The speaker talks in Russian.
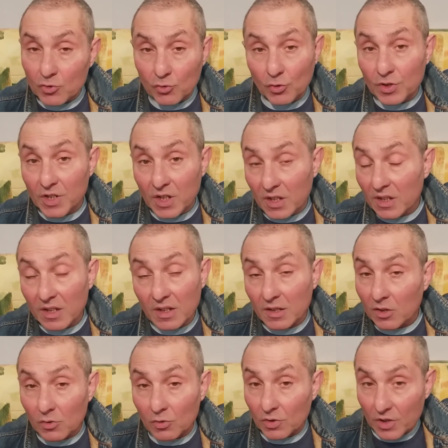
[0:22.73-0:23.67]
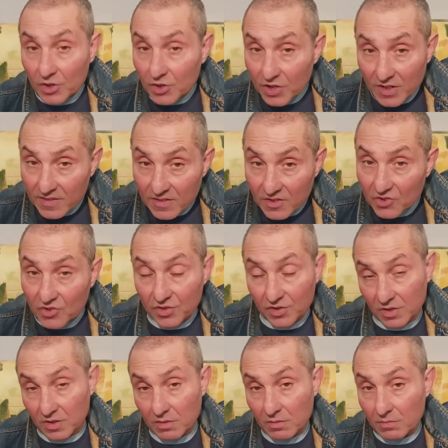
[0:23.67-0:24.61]
что деньги – это только часть
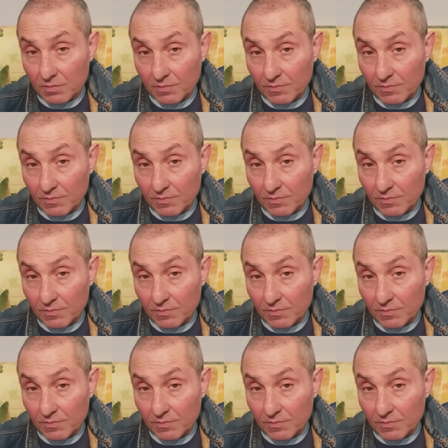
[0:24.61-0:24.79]
жизни.